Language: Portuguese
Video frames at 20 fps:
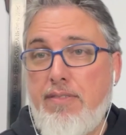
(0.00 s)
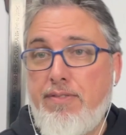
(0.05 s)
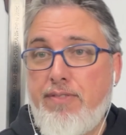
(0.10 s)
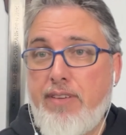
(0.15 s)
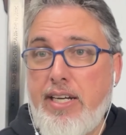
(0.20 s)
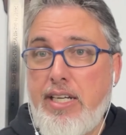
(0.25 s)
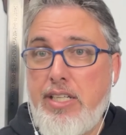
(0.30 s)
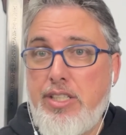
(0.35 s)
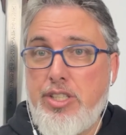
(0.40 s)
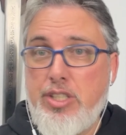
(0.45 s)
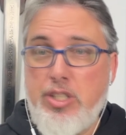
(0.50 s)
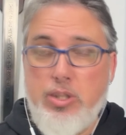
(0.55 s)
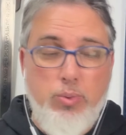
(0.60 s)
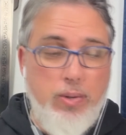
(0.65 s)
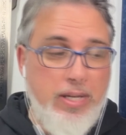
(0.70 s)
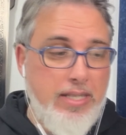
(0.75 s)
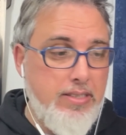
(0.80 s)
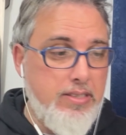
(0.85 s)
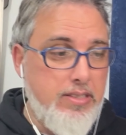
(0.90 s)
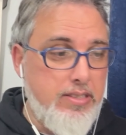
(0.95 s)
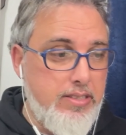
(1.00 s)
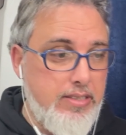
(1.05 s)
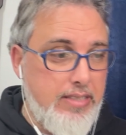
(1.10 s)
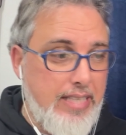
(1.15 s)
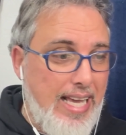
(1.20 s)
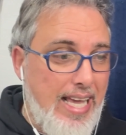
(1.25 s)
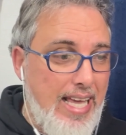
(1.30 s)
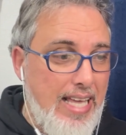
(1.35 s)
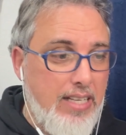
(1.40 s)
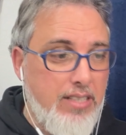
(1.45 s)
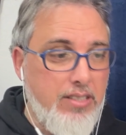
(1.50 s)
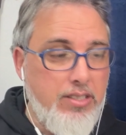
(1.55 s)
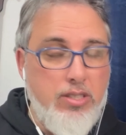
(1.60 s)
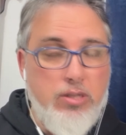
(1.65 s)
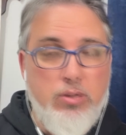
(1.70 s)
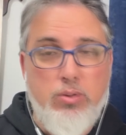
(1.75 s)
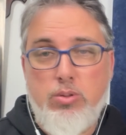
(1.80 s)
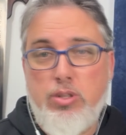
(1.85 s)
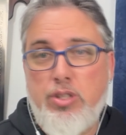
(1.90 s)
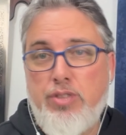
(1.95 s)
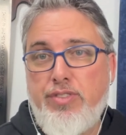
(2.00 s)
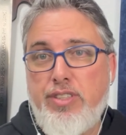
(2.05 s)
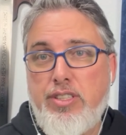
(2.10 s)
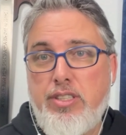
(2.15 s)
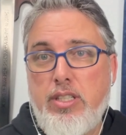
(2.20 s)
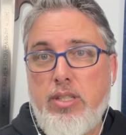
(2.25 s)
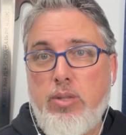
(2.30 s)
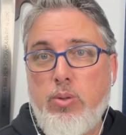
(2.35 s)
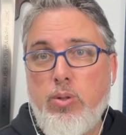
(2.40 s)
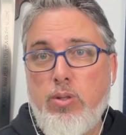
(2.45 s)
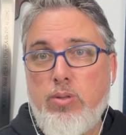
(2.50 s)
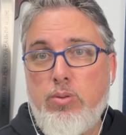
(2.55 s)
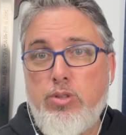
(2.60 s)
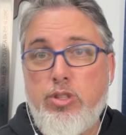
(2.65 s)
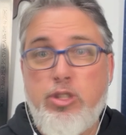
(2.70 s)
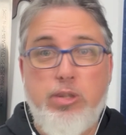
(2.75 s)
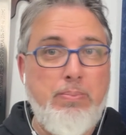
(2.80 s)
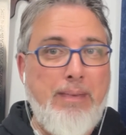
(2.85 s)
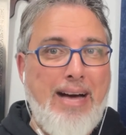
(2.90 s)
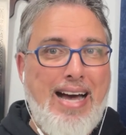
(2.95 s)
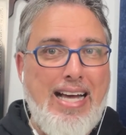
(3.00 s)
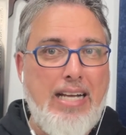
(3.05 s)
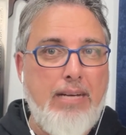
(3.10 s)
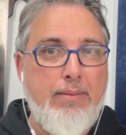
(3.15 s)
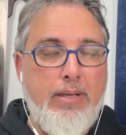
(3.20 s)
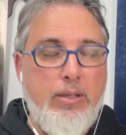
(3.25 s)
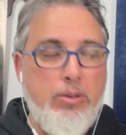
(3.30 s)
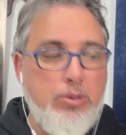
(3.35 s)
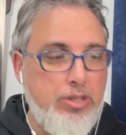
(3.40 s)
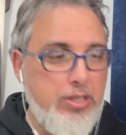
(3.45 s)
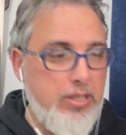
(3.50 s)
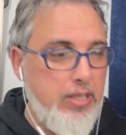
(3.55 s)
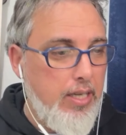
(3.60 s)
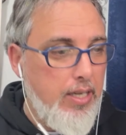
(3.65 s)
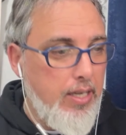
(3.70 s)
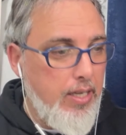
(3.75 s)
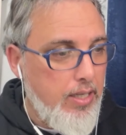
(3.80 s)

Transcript: frente de um exército de visigodos bárbaros